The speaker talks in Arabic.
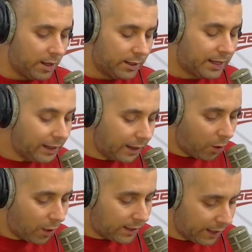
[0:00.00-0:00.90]
سيدة
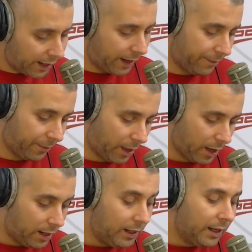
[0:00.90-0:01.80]
الوزيرة
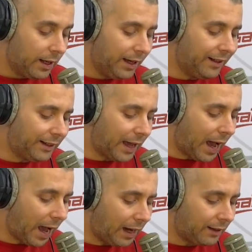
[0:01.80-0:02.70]
أنت
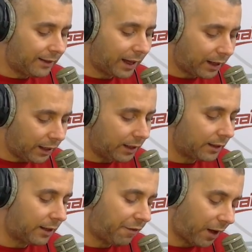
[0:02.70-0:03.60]
أحلت تقرير
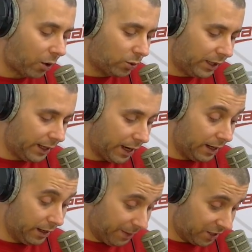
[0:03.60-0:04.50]
التفقدية
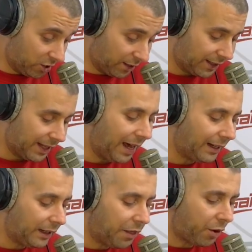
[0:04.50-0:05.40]
للمجلس نهار
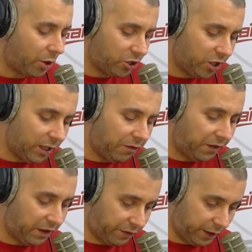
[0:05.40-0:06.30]
23
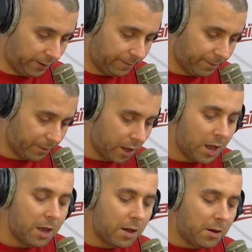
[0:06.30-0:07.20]
فيفري
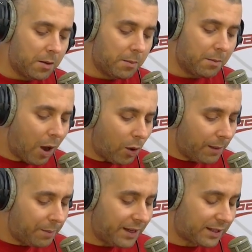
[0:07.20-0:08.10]
ما
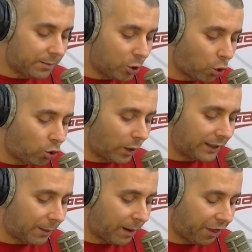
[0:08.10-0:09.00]
ولا من غدوة
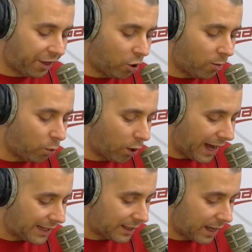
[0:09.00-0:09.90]
تبعث لهم
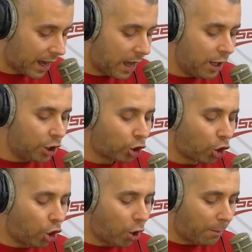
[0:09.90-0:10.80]
مراسلة
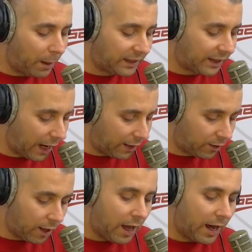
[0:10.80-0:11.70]
تقول لهم
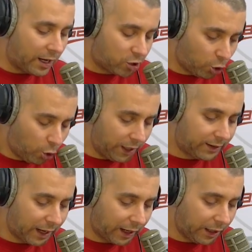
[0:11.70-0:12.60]
بطلت رجعوا لي
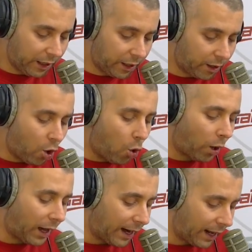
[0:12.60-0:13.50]
التقرير
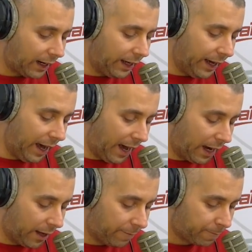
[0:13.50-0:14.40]
وقرار الإحالة